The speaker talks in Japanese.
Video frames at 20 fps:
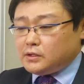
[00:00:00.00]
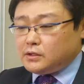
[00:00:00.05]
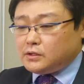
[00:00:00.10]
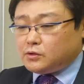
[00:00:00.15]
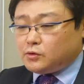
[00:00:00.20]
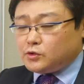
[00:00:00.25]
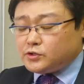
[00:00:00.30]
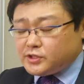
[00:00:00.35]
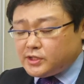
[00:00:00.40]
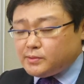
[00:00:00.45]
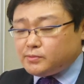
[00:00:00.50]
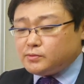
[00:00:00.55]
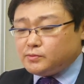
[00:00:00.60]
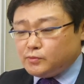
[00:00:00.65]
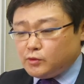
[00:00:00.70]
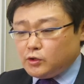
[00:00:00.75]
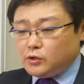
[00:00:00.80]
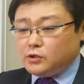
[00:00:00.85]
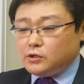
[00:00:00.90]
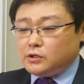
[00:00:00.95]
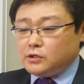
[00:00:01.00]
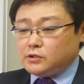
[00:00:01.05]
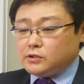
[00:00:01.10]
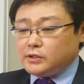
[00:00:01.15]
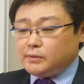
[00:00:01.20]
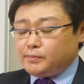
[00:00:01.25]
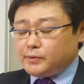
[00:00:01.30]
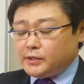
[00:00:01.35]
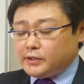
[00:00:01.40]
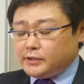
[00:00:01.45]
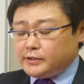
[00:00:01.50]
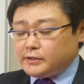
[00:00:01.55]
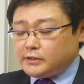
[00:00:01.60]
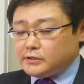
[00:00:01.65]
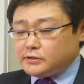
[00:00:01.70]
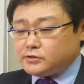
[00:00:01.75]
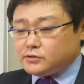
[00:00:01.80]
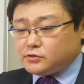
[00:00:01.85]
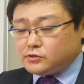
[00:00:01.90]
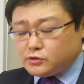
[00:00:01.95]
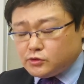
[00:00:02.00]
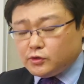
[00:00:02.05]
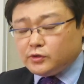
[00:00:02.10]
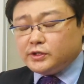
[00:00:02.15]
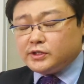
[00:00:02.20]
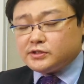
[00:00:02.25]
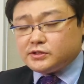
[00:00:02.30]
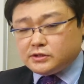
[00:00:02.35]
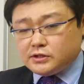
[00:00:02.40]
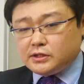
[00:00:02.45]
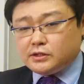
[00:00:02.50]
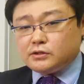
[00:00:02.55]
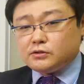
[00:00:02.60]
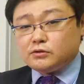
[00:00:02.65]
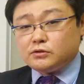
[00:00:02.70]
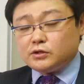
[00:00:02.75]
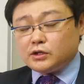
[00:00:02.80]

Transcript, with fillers: コジェーブもやっぱり鋭いですね。